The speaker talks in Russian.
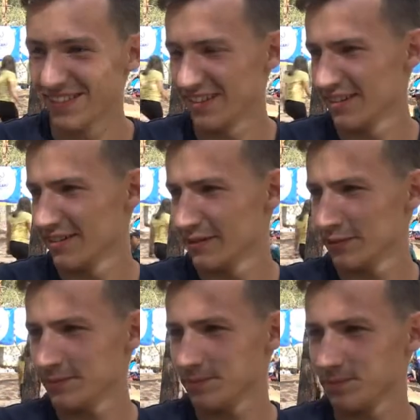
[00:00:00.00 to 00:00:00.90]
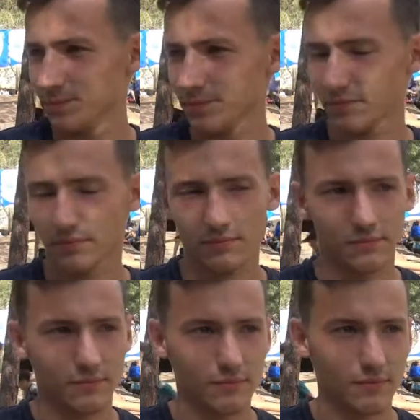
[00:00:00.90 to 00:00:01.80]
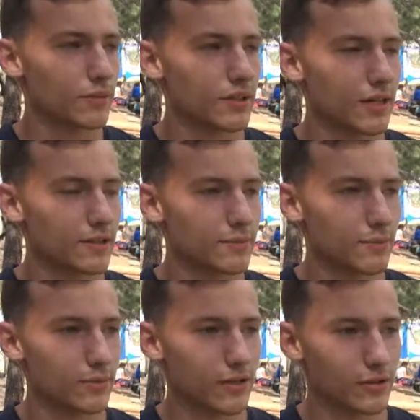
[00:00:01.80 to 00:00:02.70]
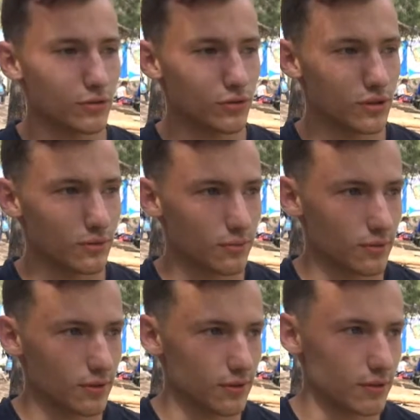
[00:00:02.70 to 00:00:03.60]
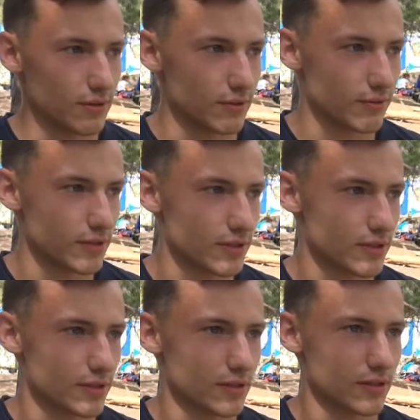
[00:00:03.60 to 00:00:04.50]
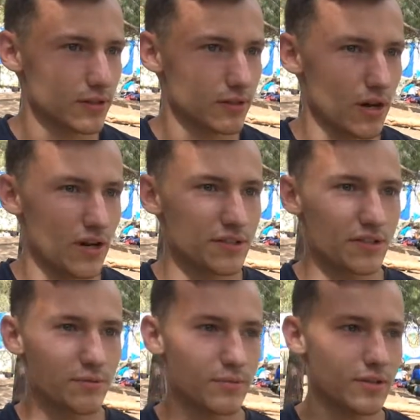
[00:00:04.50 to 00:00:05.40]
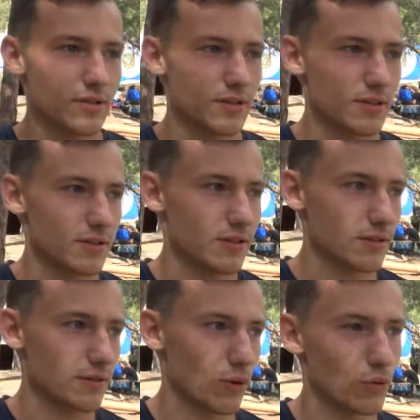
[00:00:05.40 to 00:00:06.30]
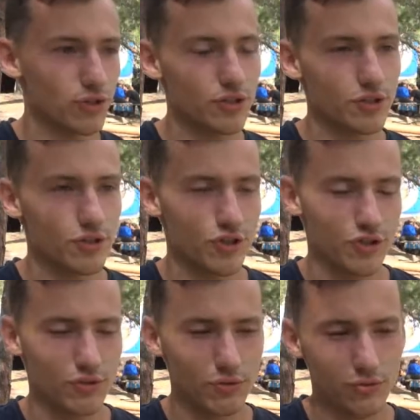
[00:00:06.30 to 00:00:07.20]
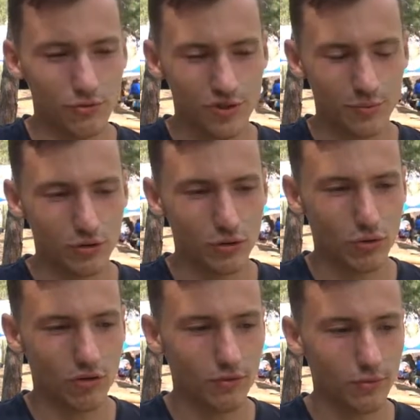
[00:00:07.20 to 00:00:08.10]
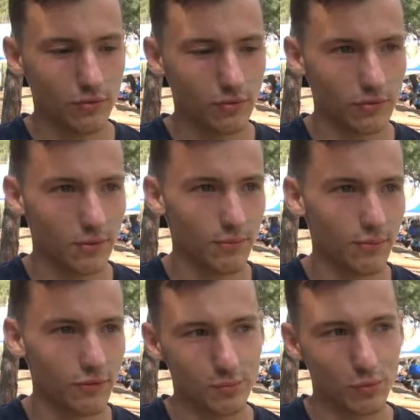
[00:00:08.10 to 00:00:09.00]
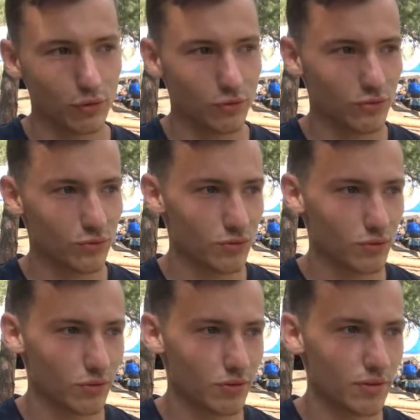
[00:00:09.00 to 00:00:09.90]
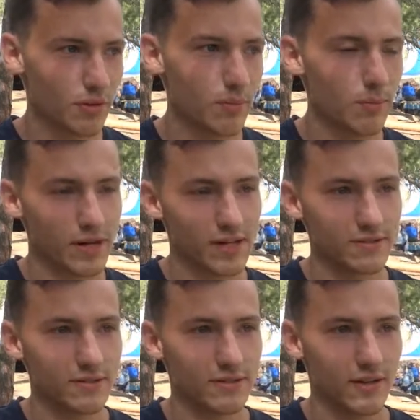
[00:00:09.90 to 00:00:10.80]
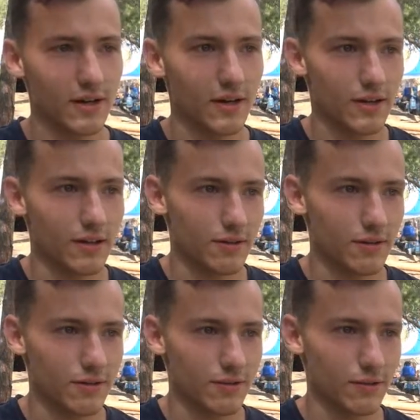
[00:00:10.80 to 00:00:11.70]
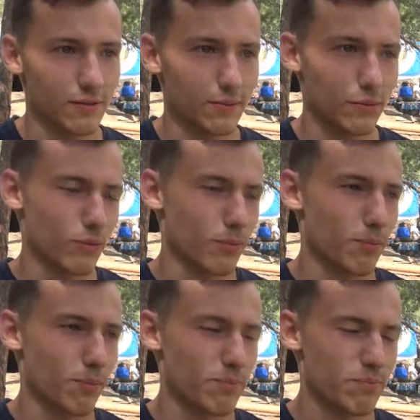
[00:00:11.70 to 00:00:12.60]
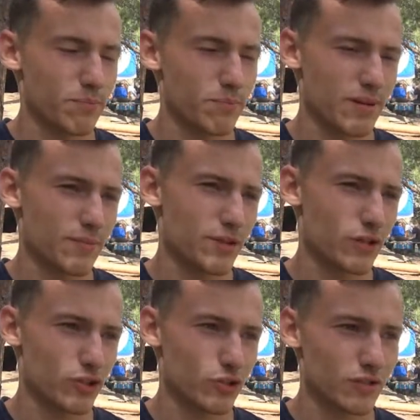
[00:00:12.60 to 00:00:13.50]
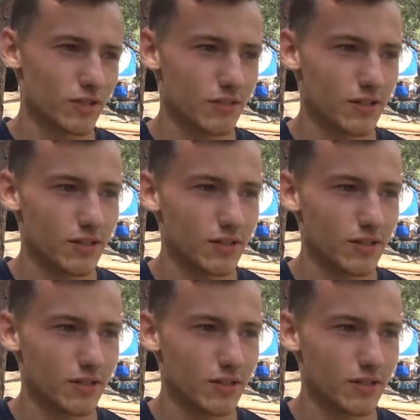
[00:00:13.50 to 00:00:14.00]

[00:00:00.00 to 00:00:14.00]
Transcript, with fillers: Чем тебя привлекает волонтерство? Мне нравится помогать людям и возиться с детьми, и учить их ну, чему-то новому, там, спорту, там, все такое, и показывать э, ну, пример, что ли говоря.